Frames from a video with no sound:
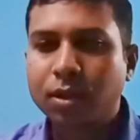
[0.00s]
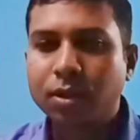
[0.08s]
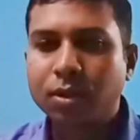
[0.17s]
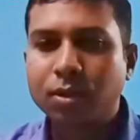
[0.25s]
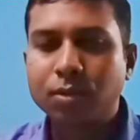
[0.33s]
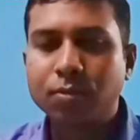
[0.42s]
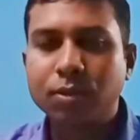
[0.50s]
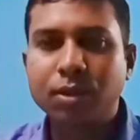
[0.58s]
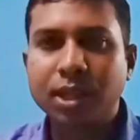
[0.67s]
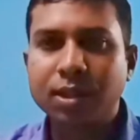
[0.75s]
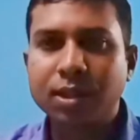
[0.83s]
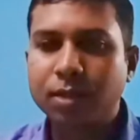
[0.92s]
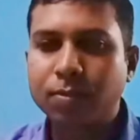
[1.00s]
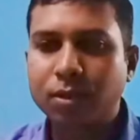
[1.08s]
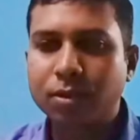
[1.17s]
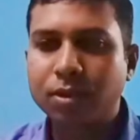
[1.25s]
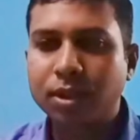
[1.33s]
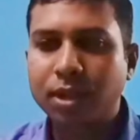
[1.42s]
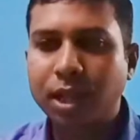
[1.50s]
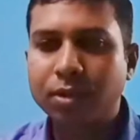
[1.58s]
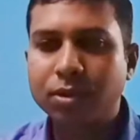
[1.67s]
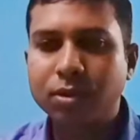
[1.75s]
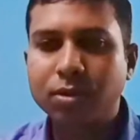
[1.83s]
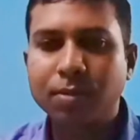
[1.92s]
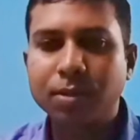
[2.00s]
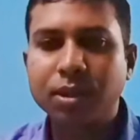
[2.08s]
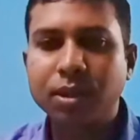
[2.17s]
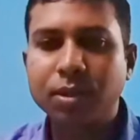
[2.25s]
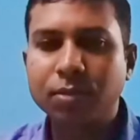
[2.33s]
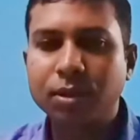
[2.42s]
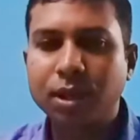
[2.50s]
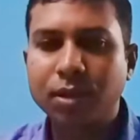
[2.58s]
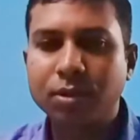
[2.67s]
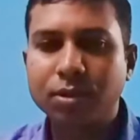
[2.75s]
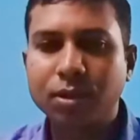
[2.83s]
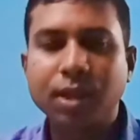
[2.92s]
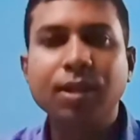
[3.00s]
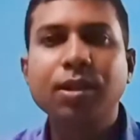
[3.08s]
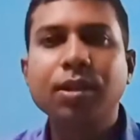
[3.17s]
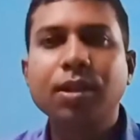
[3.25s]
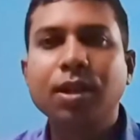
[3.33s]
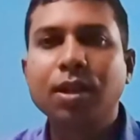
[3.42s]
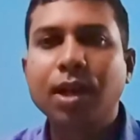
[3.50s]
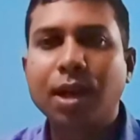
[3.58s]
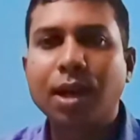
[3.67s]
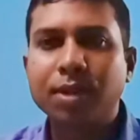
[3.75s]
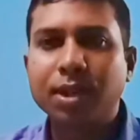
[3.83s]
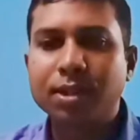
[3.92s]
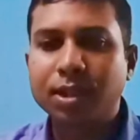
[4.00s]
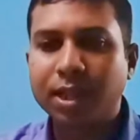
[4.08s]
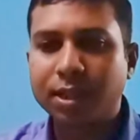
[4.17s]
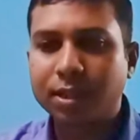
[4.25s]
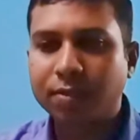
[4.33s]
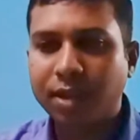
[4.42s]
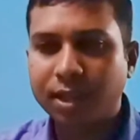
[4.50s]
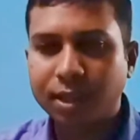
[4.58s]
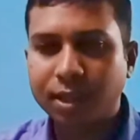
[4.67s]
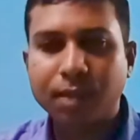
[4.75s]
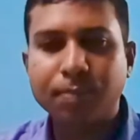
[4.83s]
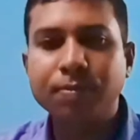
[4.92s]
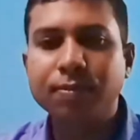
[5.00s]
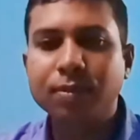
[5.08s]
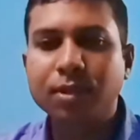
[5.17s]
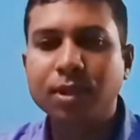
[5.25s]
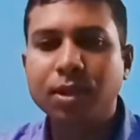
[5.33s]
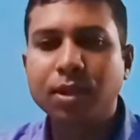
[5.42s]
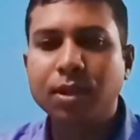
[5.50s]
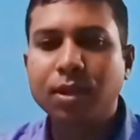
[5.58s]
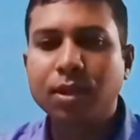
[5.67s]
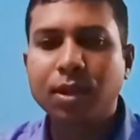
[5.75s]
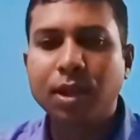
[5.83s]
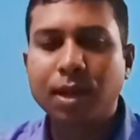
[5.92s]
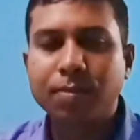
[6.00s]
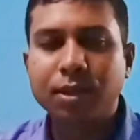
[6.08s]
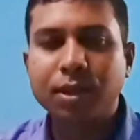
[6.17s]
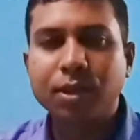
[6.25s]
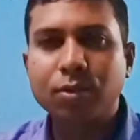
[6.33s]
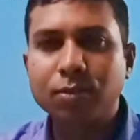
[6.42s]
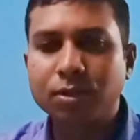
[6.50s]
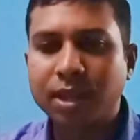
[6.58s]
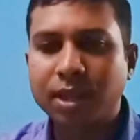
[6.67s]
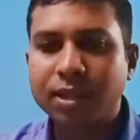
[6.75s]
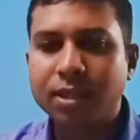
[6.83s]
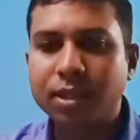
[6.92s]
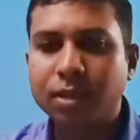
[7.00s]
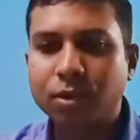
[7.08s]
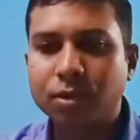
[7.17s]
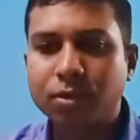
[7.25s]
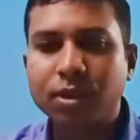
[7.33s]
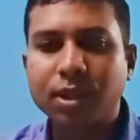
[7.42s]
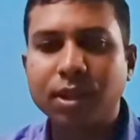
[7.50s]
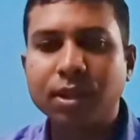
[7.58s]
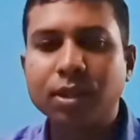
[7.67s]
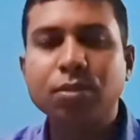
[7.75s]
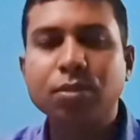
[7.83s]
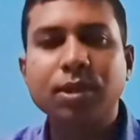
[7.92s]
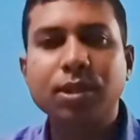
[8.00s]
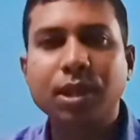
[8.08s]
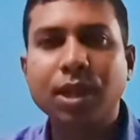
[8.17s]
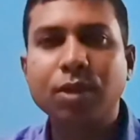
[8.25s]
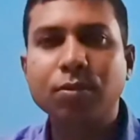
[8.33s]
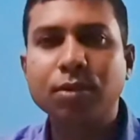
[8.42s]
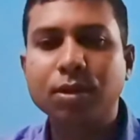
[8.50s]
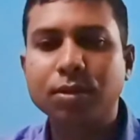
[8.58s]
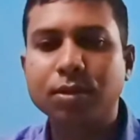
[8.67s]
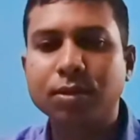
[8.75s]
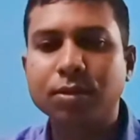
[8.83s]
হোমিও ডাইজেস্টের পক্ষ থেকে আয়োজিত আমাদের নিয়মিত আলোচনা আমি আছি ডাক্তার ফাইক নাম আপনাদের হোমিও ডাইজেস্টের পক্ষ থেকে শুভেচ্ছা অভিনন্দন